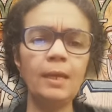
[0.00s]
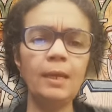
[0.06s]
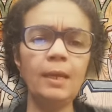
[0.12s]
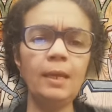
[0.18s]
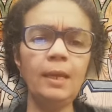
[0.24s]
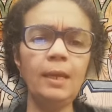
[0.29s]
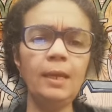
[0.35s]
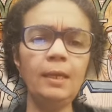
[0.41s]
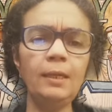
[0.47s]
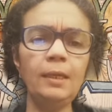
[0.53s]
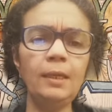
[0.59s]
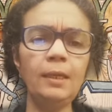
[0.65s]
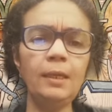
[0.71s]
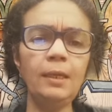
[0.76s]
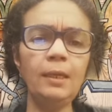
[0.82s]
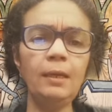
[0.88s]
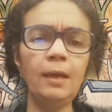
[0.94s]

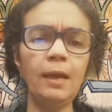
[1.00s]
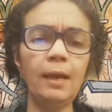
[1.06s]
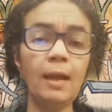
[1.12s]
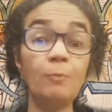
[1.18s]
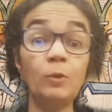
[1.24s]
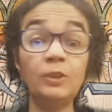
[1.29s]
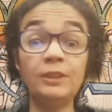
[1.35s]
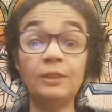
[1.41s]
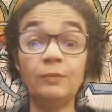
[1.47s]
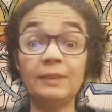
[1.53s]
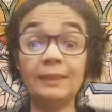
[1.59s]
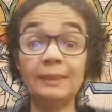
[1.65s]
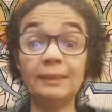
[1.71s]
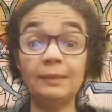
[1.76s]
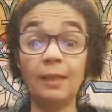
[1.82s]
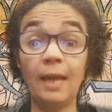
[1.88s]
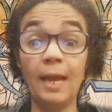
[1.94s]
ele acabou sendo
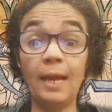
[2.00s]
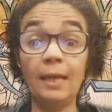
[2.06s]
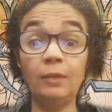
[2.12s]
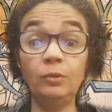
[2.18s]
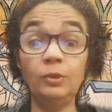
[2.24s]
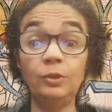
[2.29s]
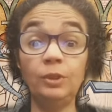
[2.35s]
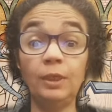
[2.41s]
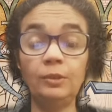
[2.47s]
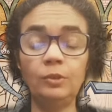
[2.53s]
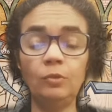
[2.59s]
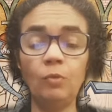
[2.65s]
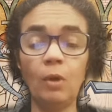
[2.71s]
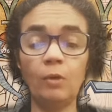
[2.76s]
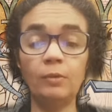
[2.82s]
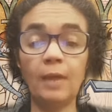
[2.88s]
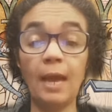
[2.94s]
assassinado diante
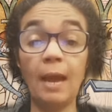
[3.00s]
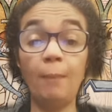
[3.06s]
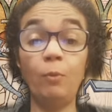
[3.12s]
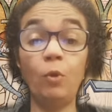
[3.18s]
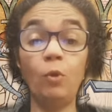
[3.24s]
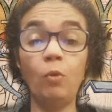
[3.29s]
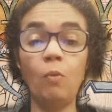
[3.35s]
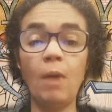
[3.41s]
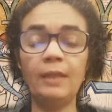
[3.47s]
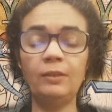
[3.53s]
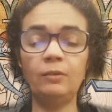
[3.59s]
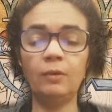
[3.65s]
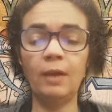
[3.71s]
do altar por quatro